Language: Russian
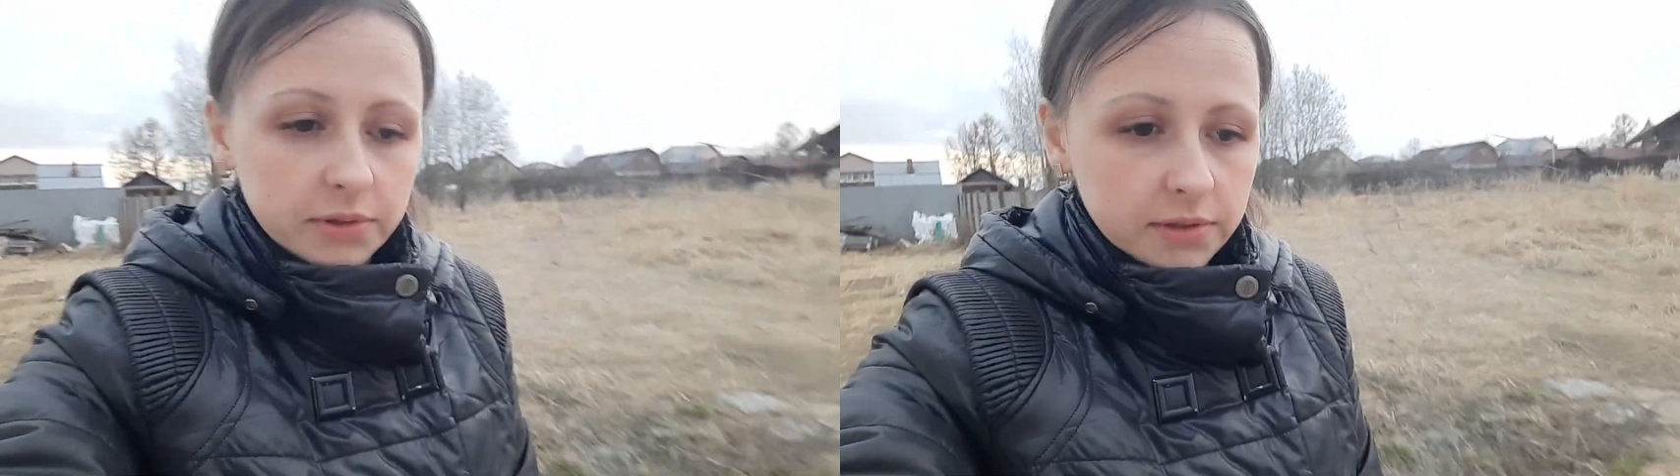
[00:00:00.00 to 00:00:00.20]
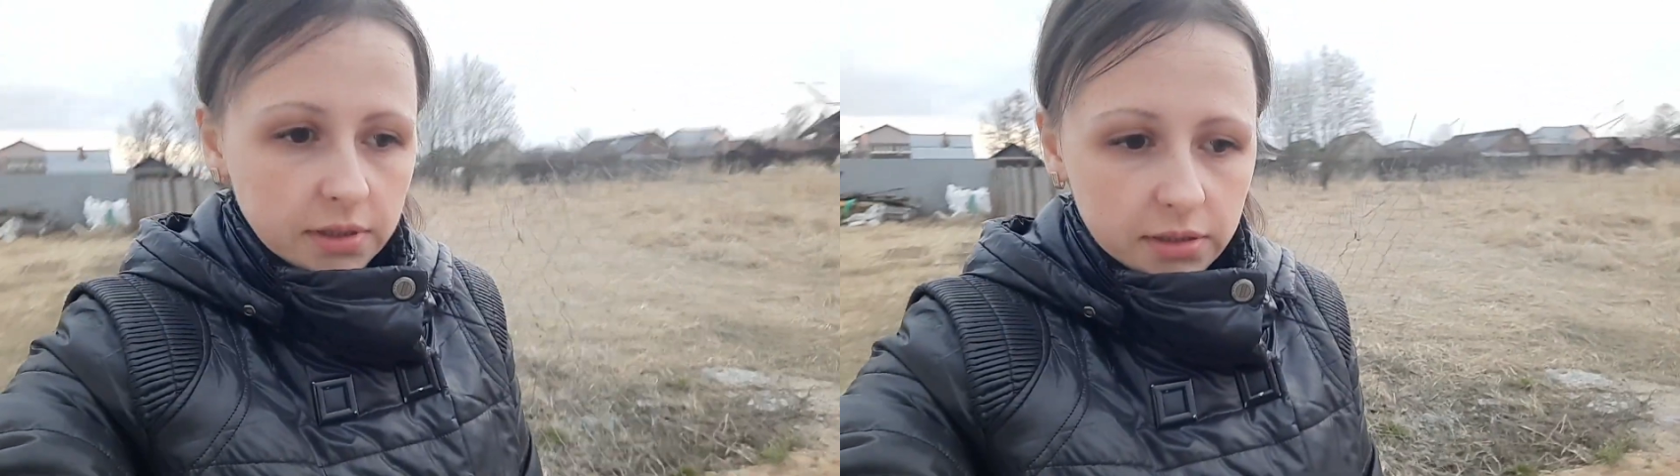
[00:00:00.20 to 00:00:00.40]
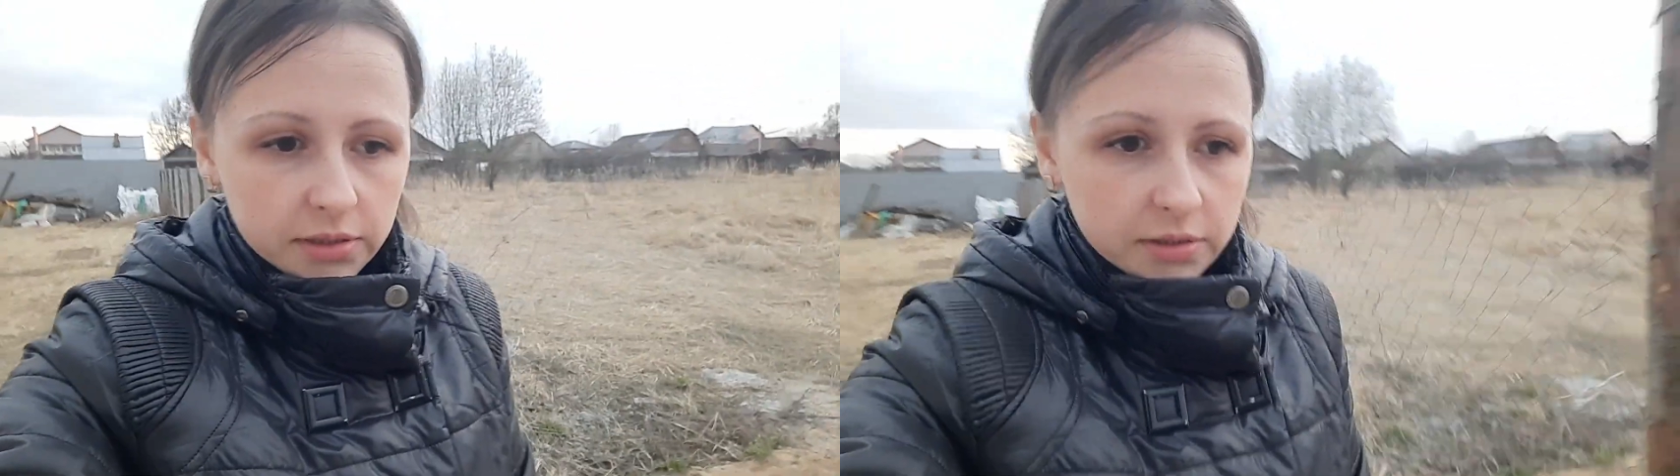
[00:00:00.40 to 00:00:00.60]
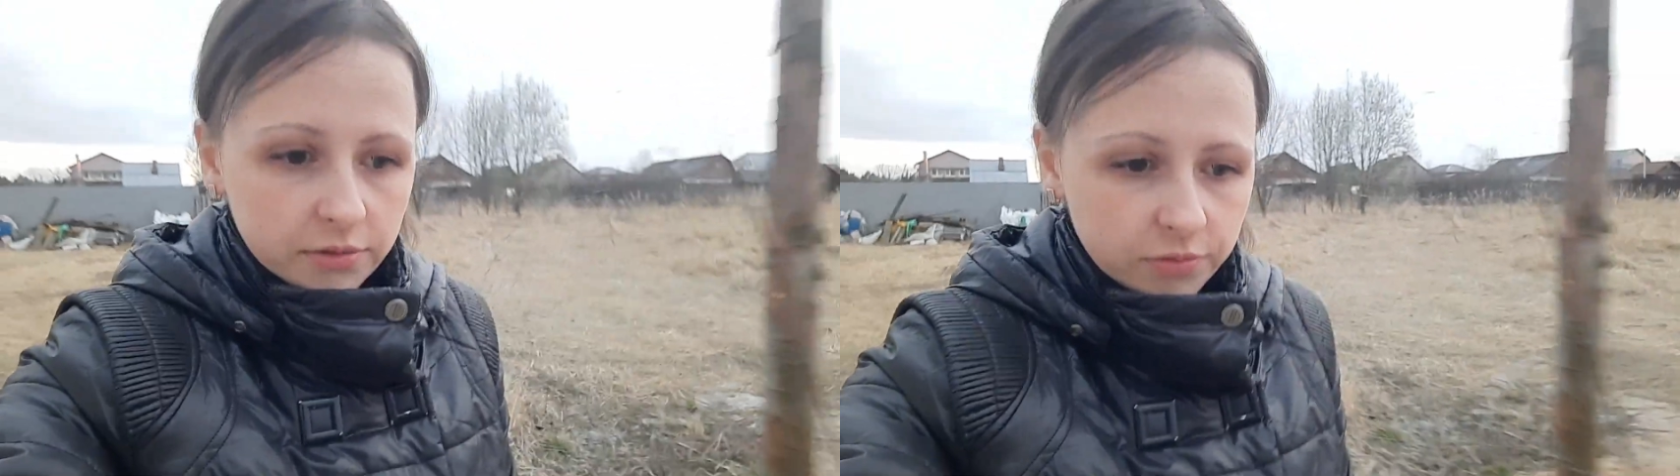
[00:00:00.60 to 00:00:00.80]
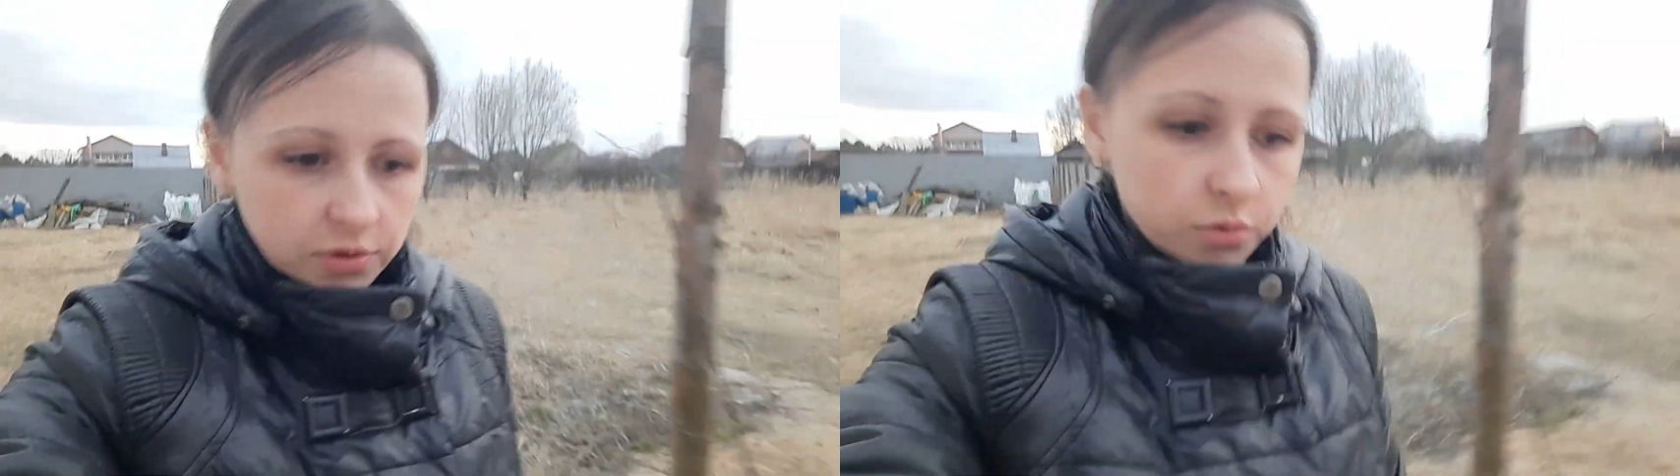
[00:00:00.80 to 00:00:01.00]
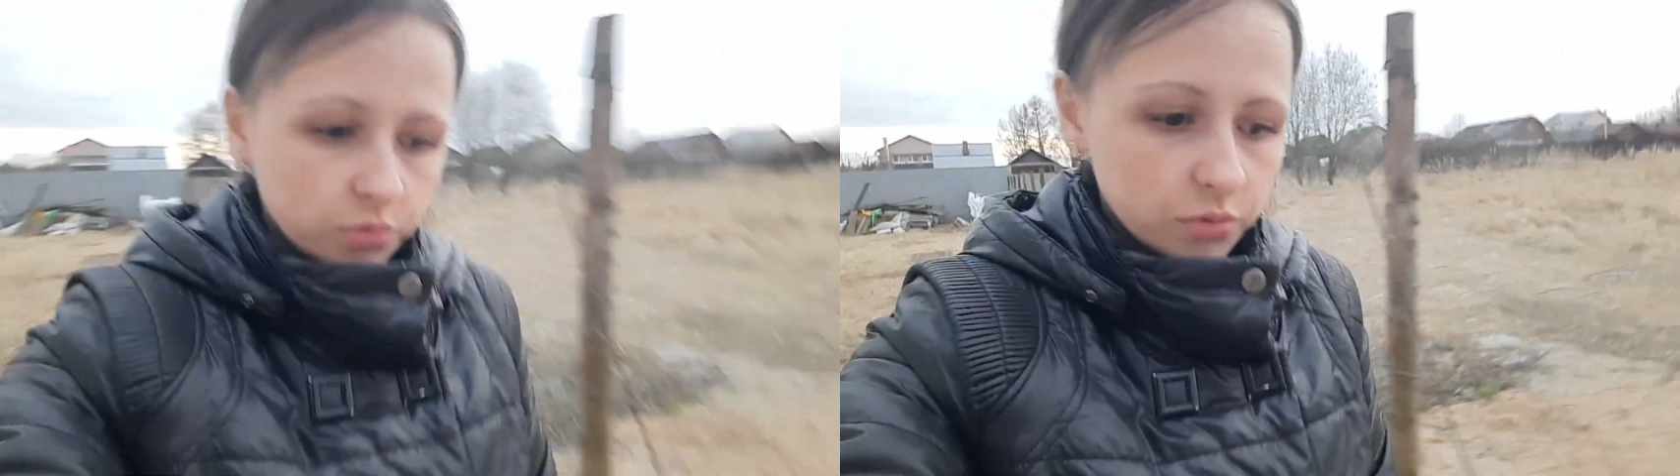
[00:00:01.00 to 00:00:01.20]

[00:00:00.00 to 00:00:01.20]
залез на второй